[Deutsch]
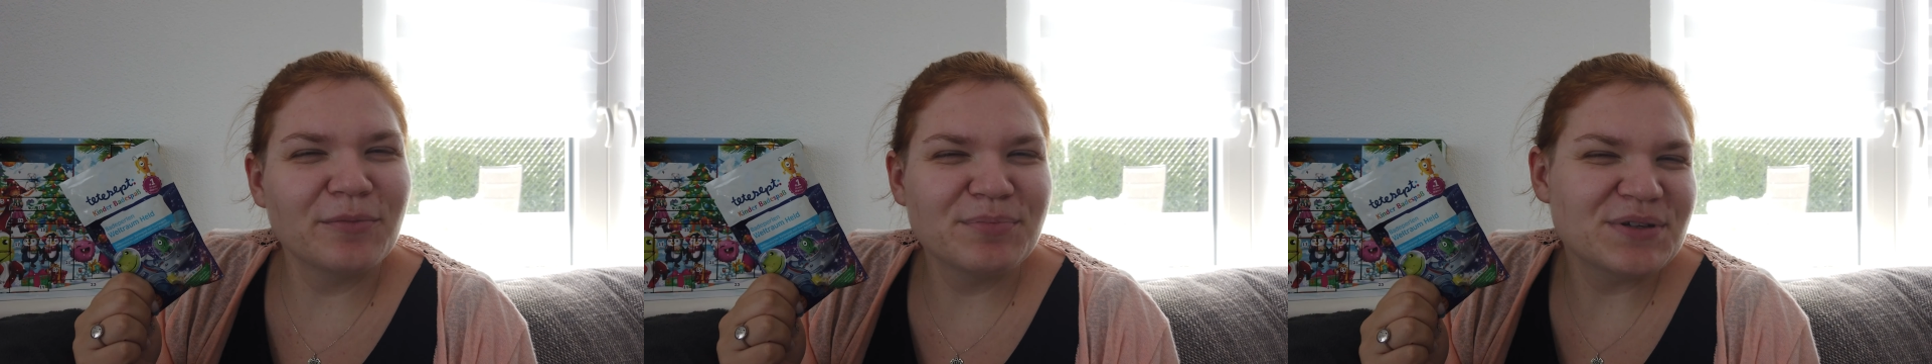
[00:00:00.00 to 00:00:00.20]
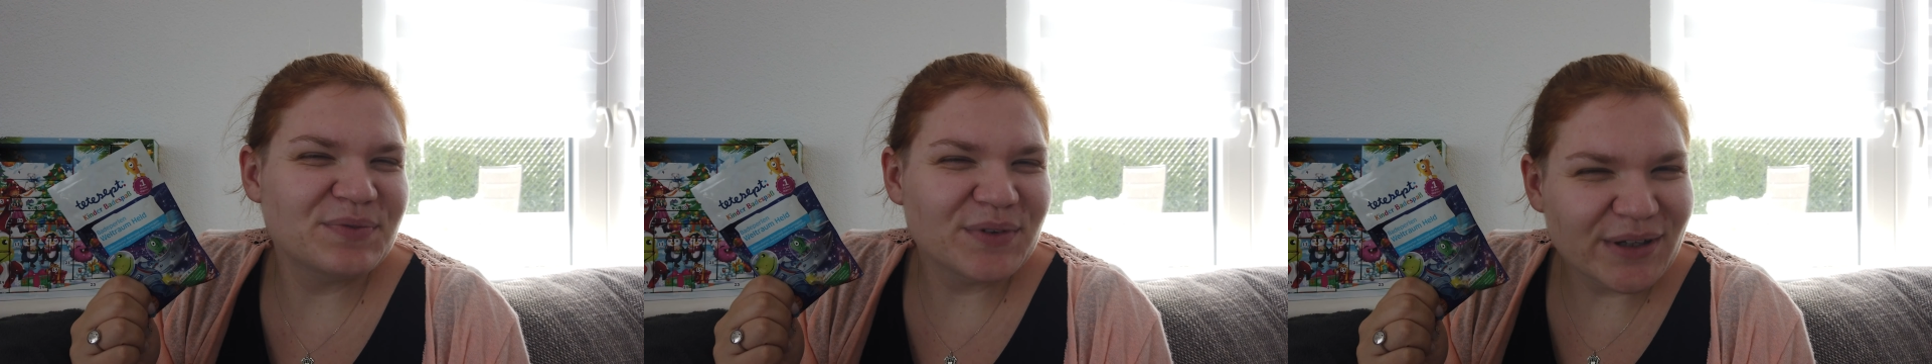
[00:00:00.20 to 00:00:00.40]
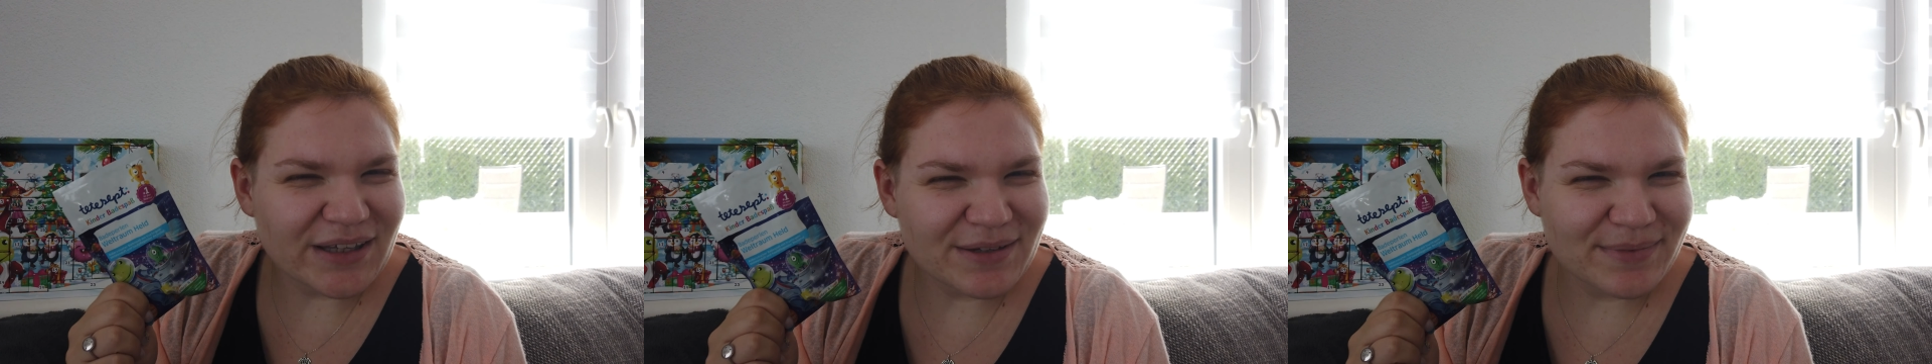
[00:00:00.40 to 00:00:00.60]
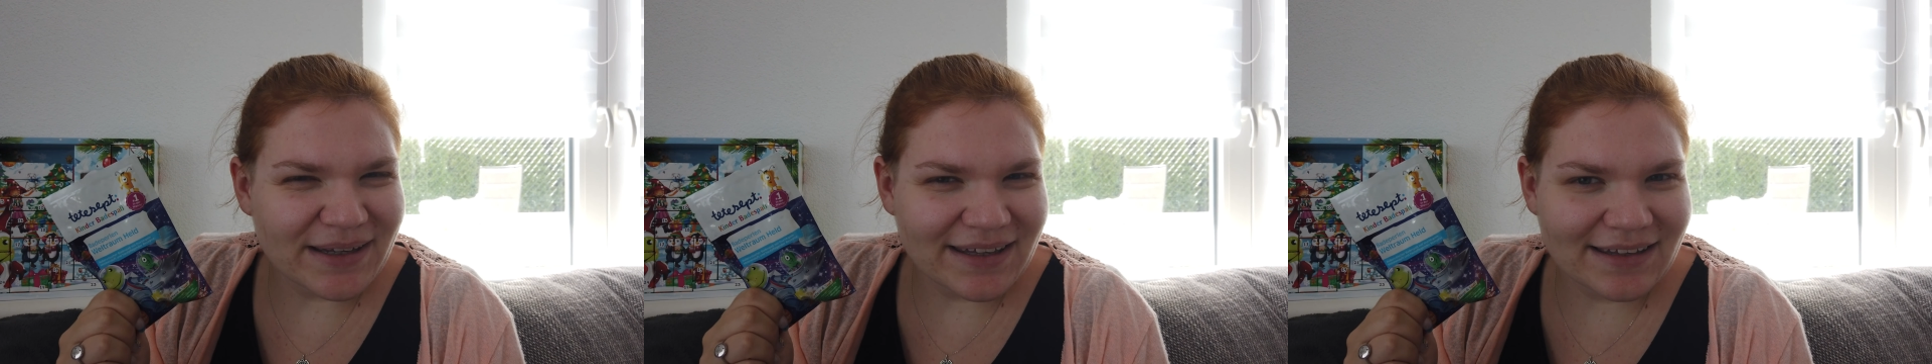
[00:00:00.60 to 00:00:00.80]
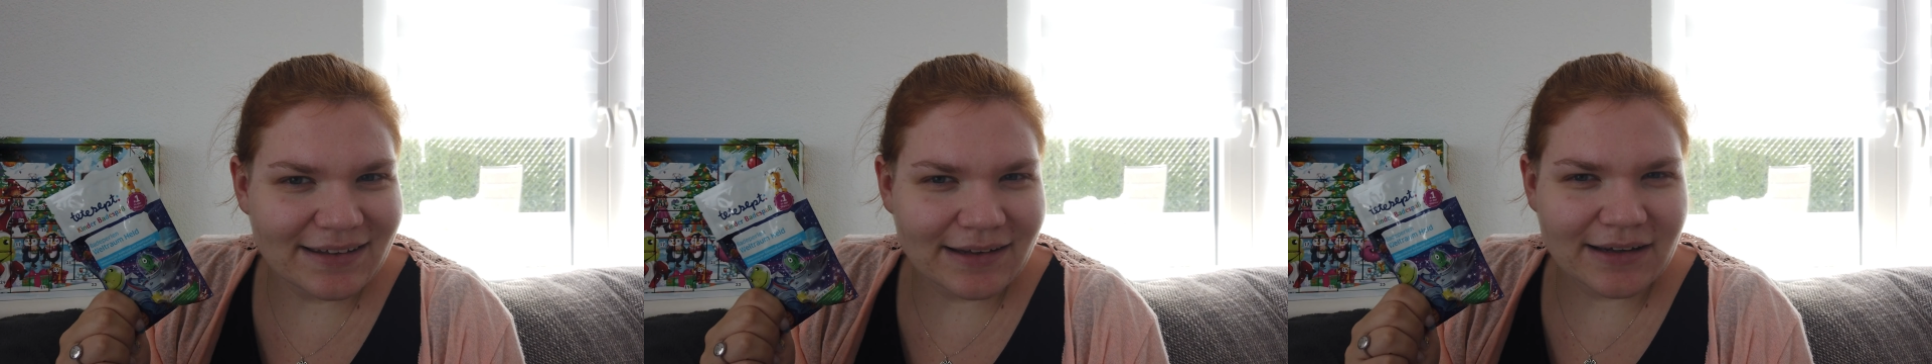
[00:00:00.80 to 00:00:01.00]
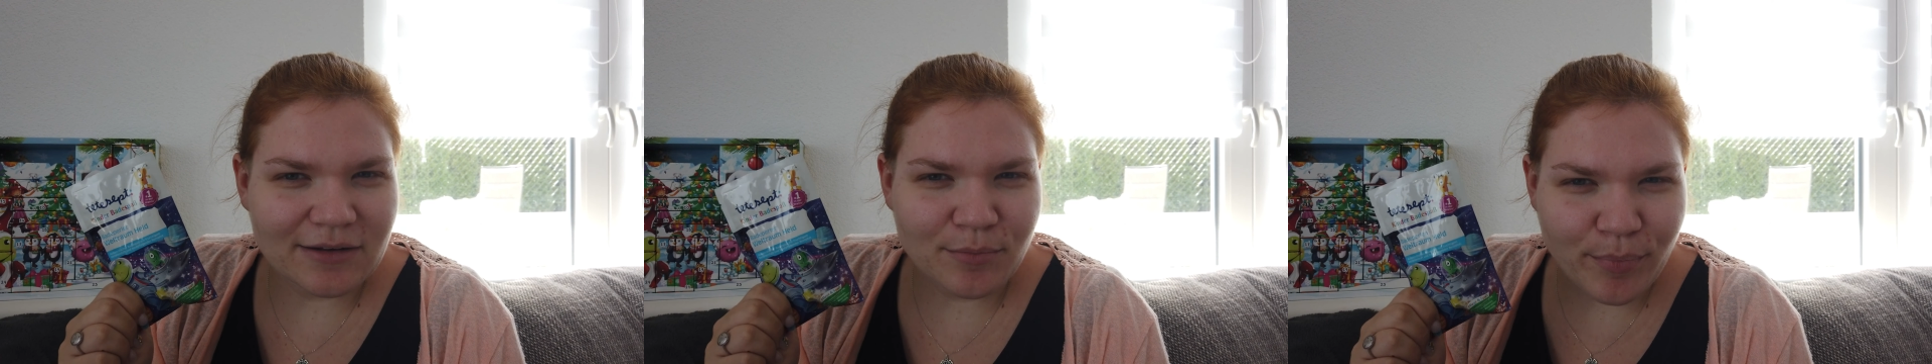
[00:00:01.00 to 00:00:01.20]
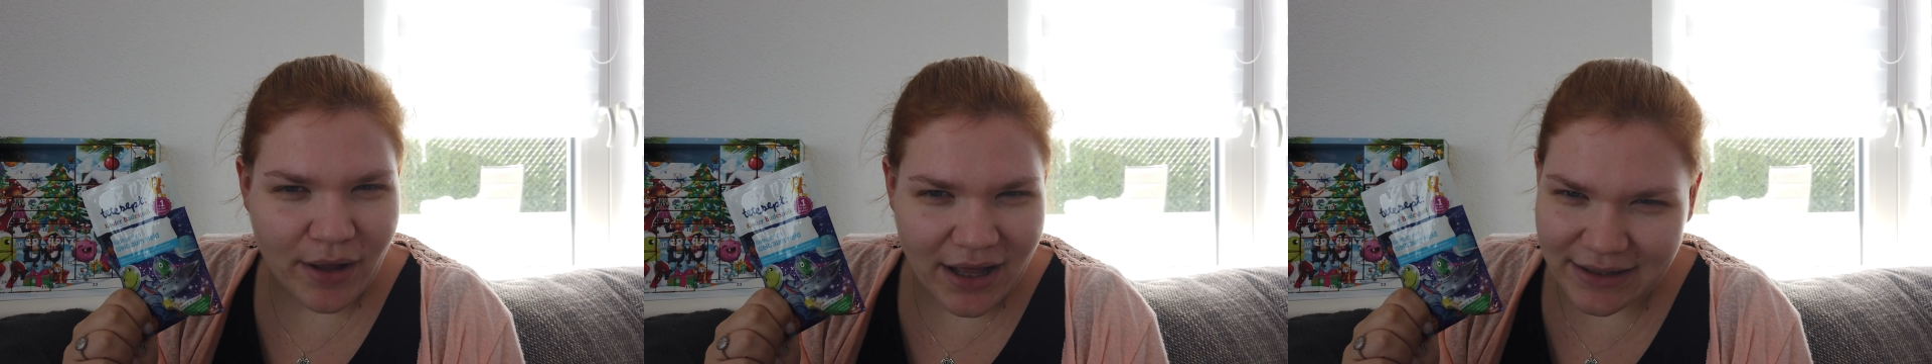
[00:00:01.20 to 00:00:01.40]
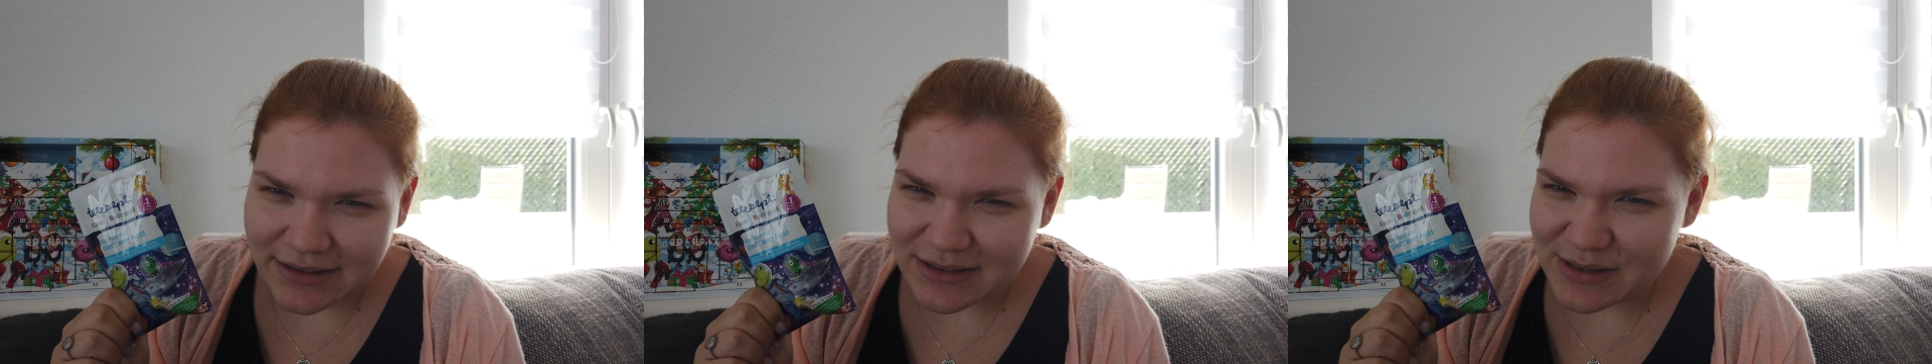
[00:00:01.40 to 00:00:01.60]
ob ich wirklich mein Kind darin
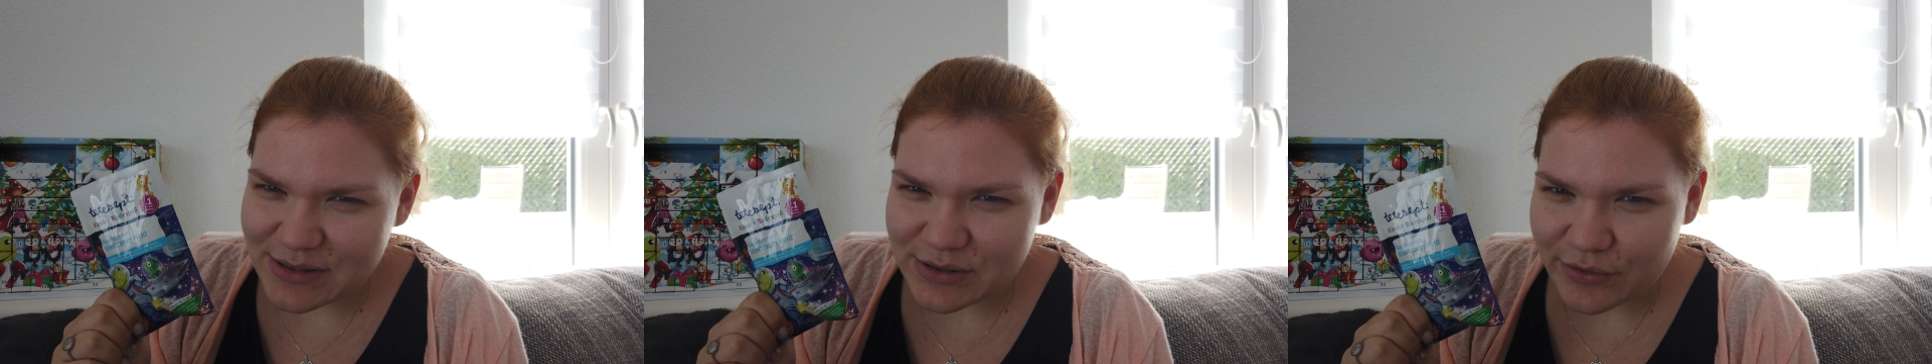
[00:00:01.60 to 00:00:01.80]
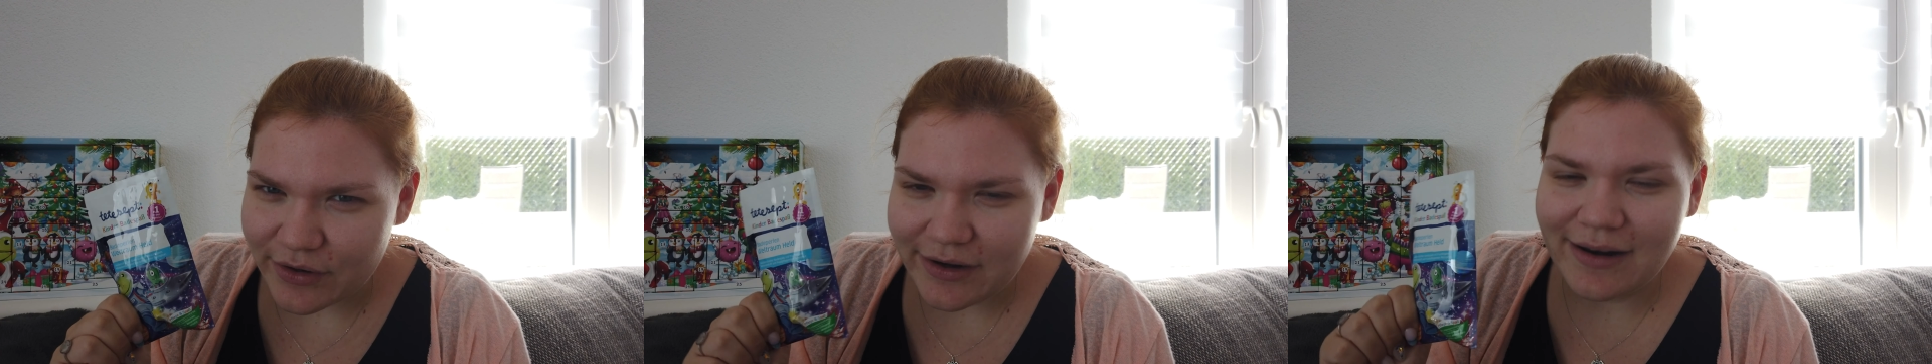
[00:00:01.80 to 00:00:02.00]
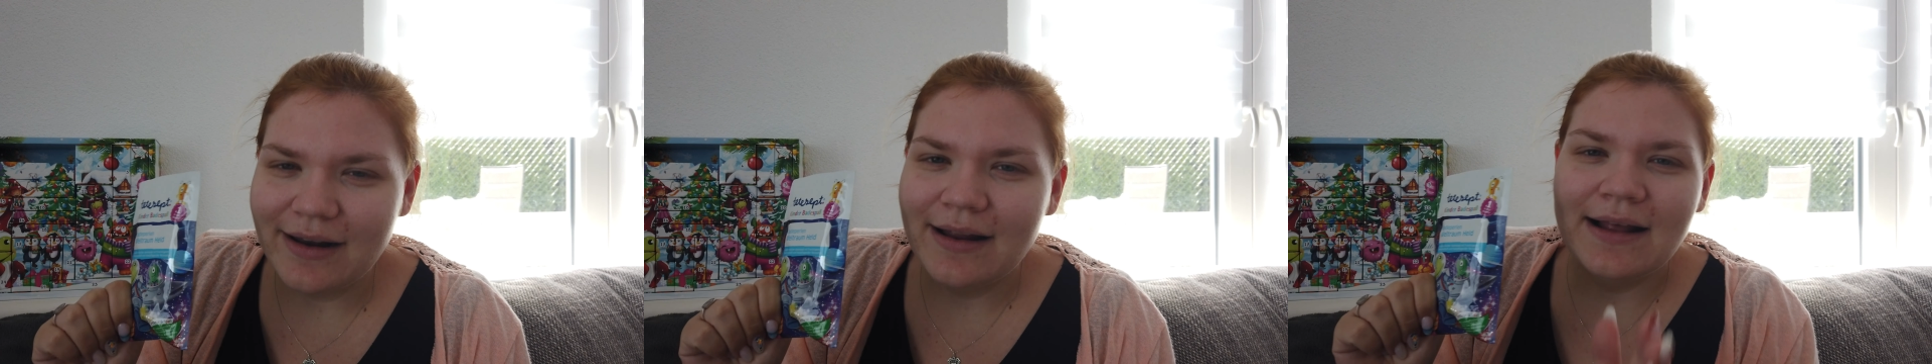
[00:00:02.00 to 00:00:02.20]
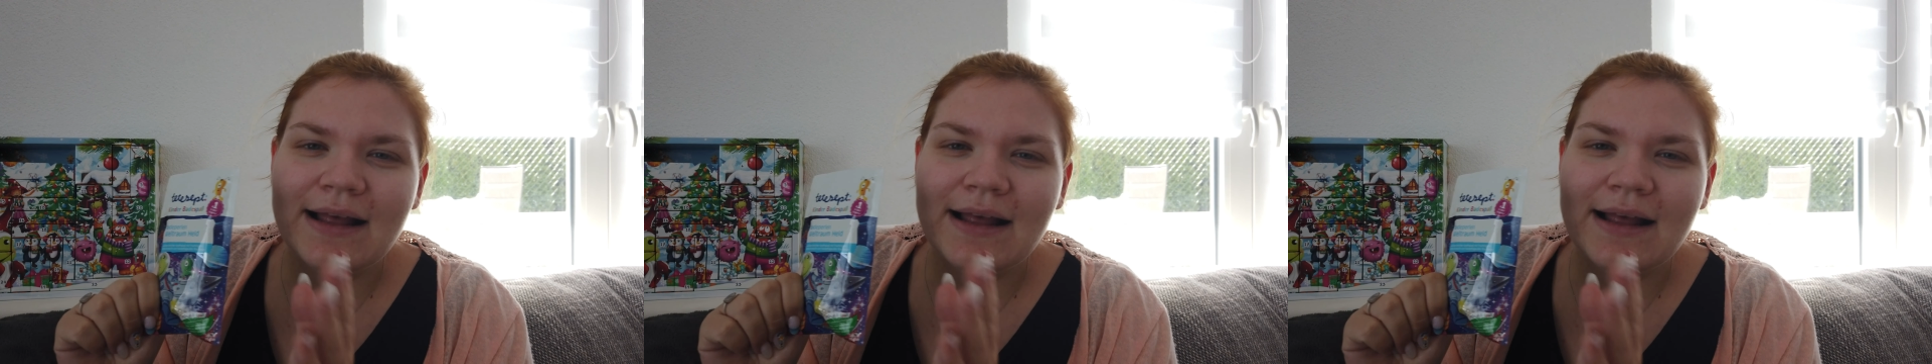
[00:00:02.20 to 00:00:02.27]
baden soll.